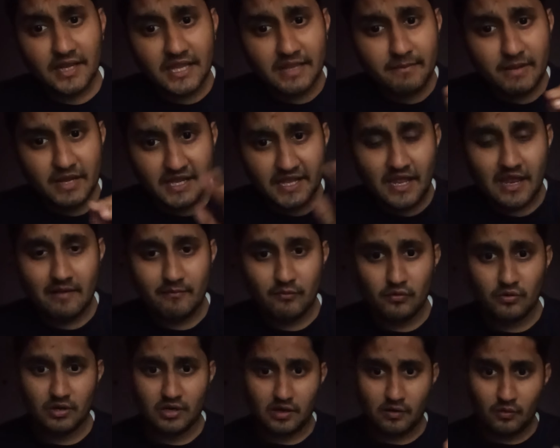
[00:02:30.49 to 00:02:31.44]
कि मैं क्या
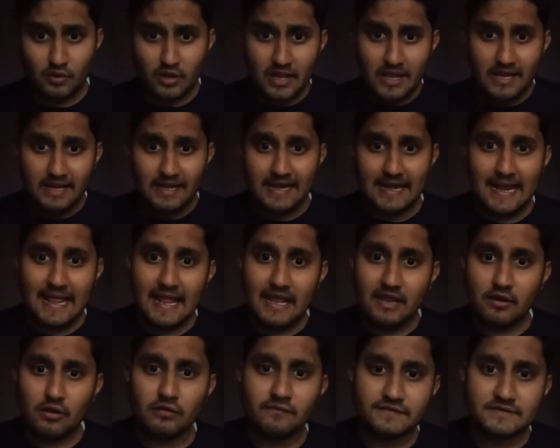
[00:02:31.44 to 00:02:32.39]
बोल रहा हूँ
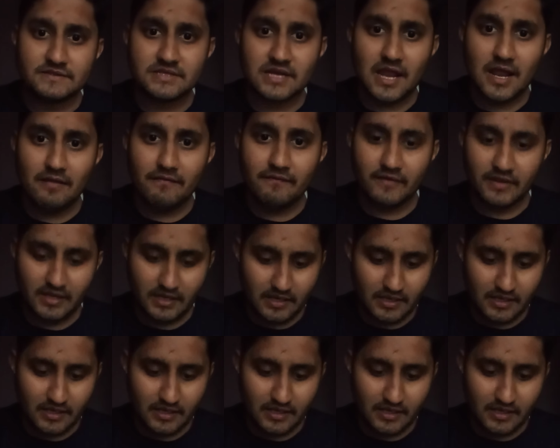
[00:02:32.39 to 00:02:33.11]
लैक ऑफ स्टाफ